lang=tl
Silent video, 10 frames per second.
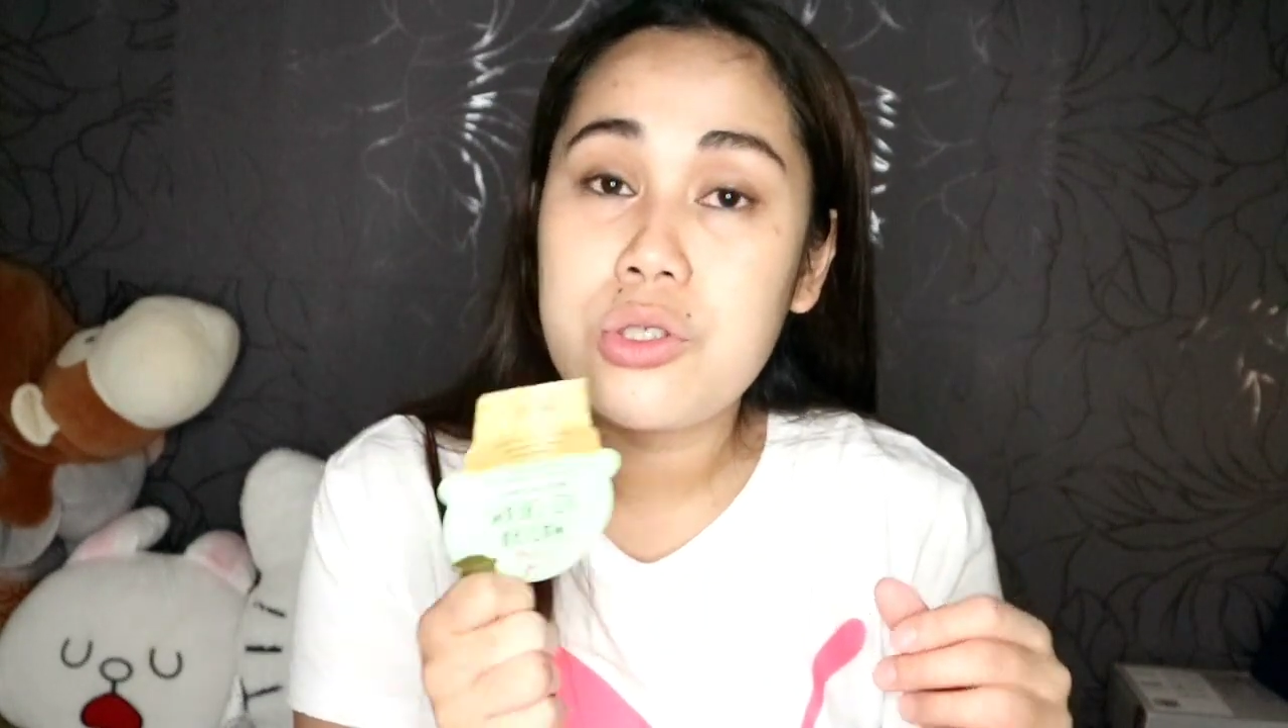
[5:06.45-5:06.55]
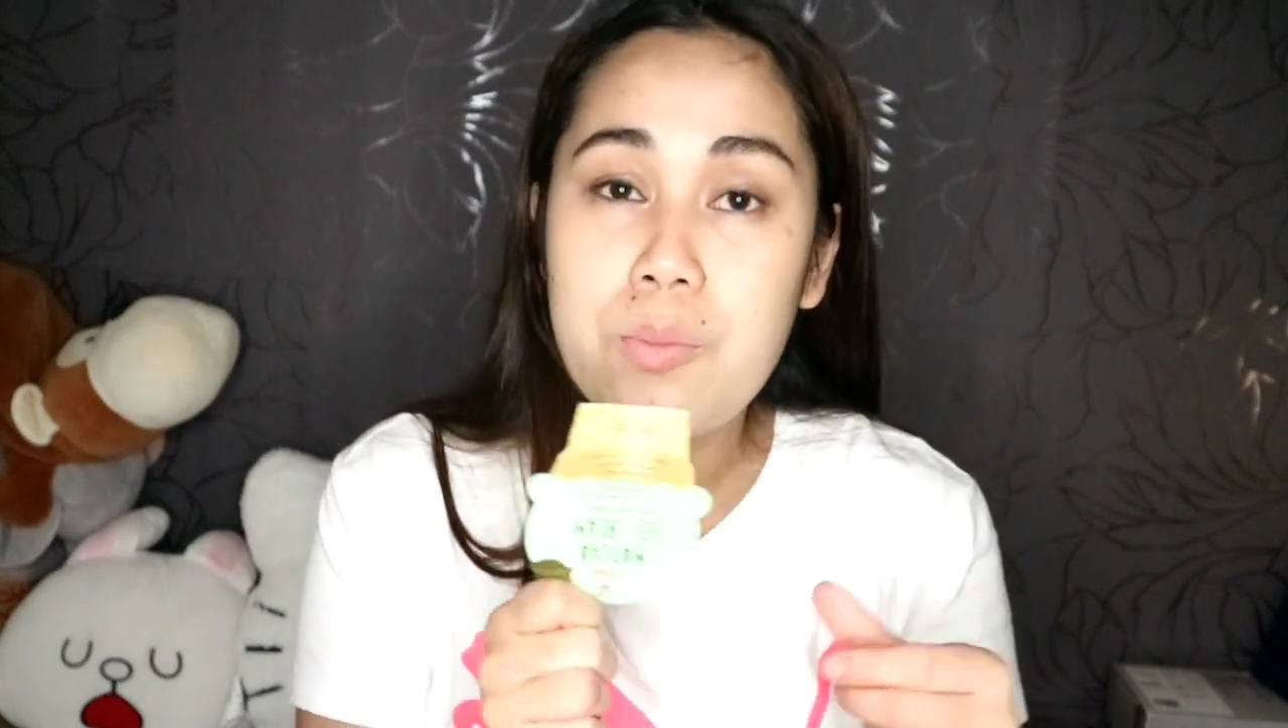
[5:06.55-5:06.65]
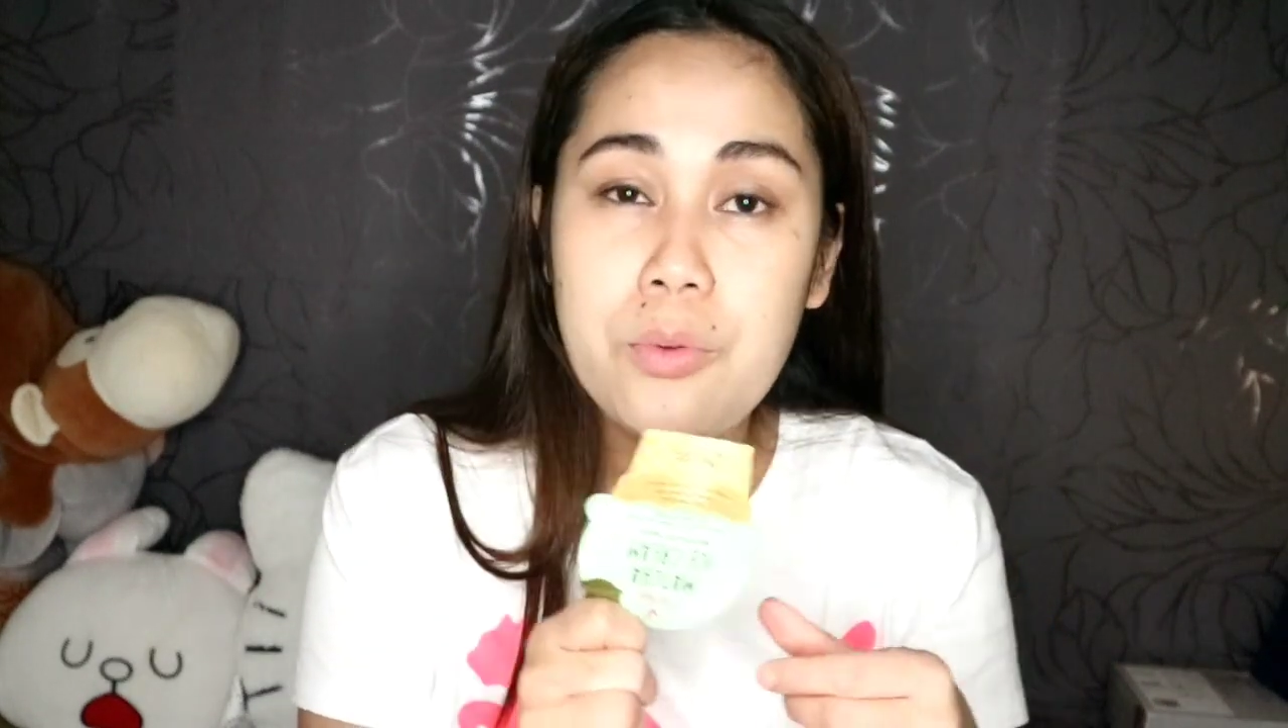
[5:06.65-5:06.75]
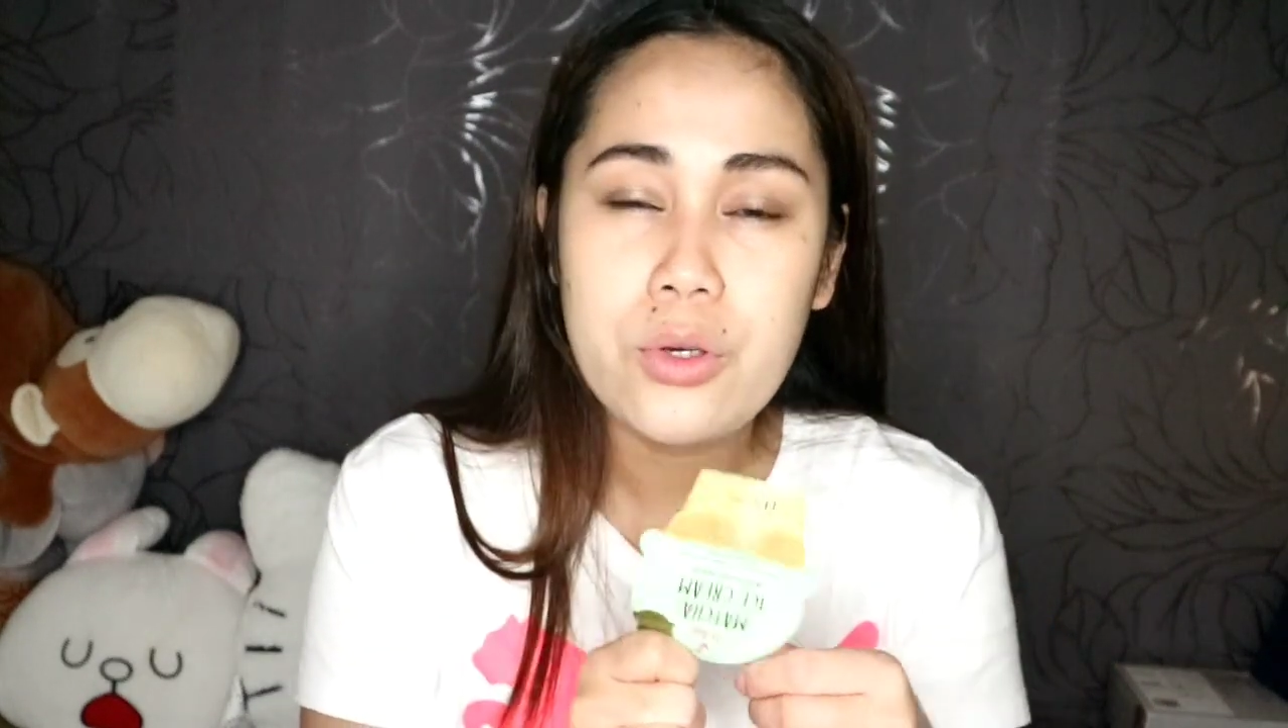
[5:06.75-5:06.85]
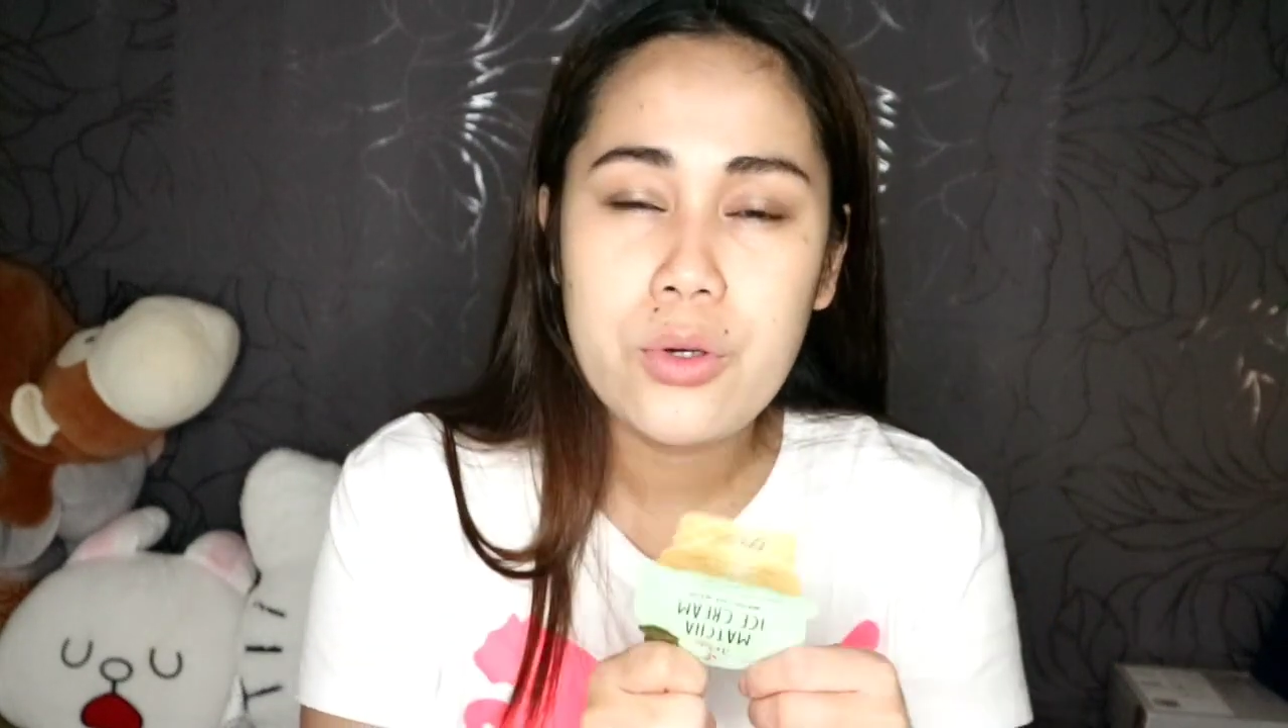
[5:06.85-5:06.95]
nyo
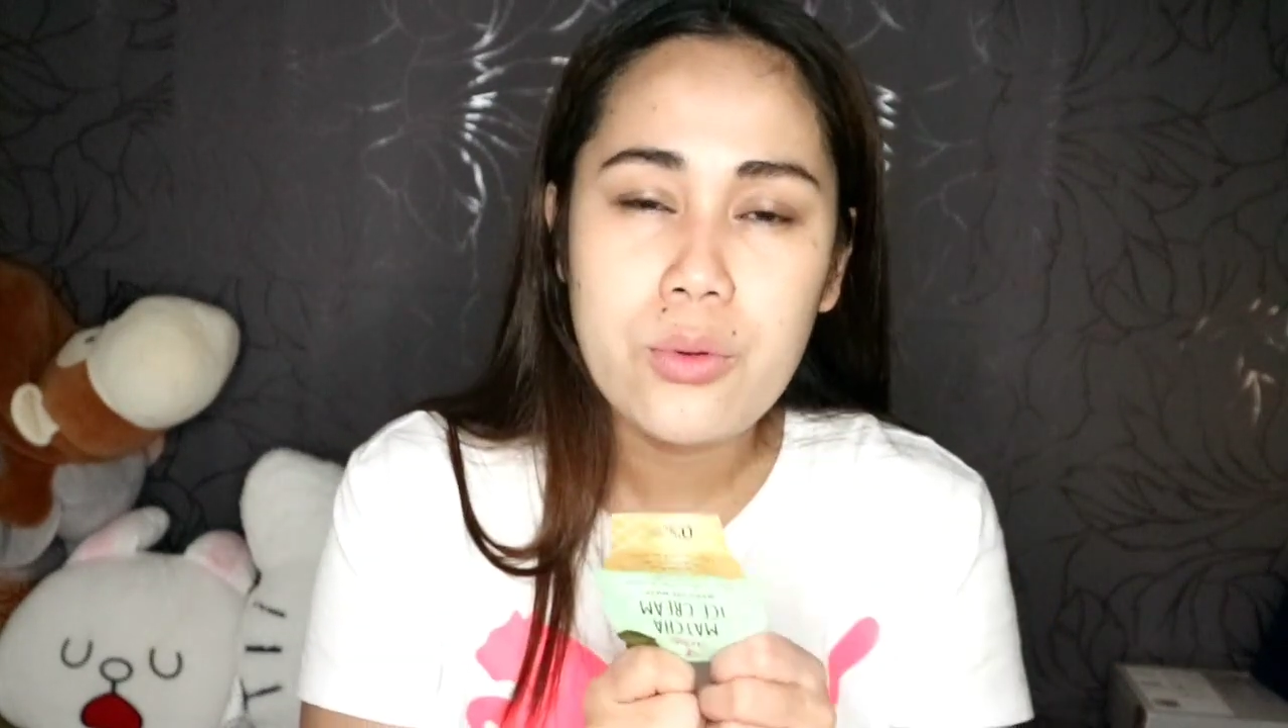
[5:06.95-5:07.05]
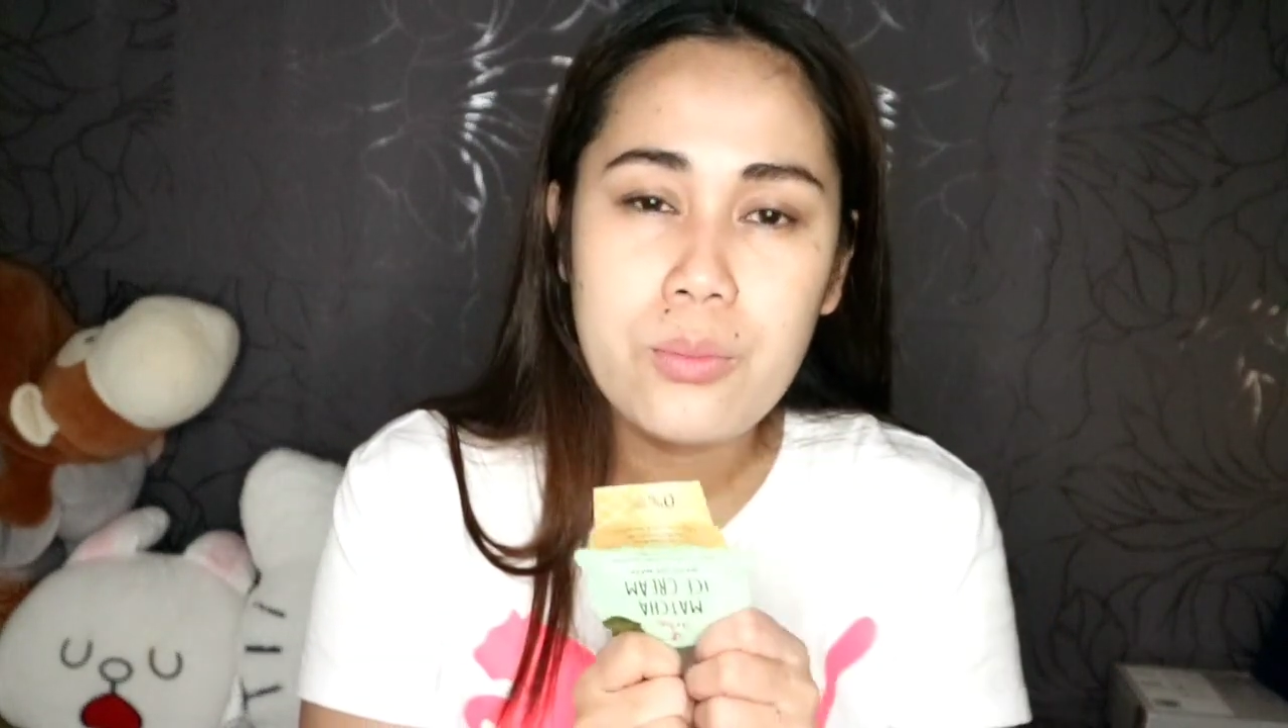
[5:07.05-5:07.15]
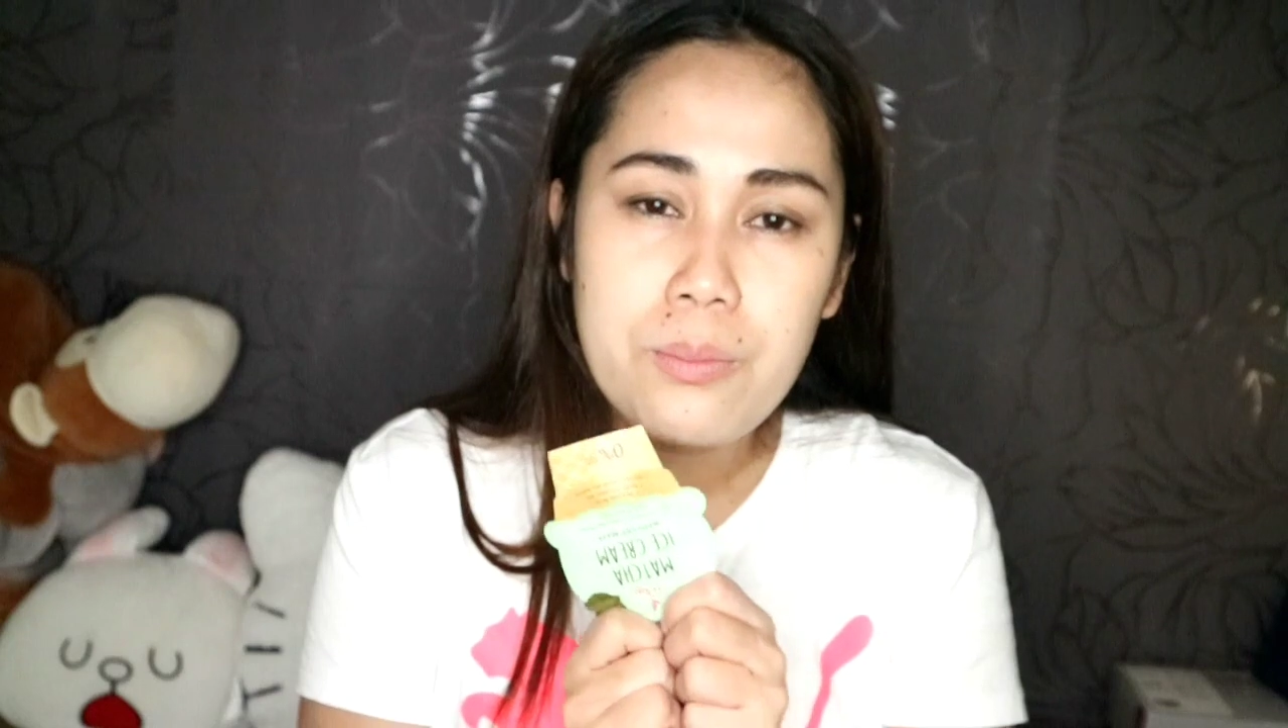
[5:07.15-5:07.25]
po yung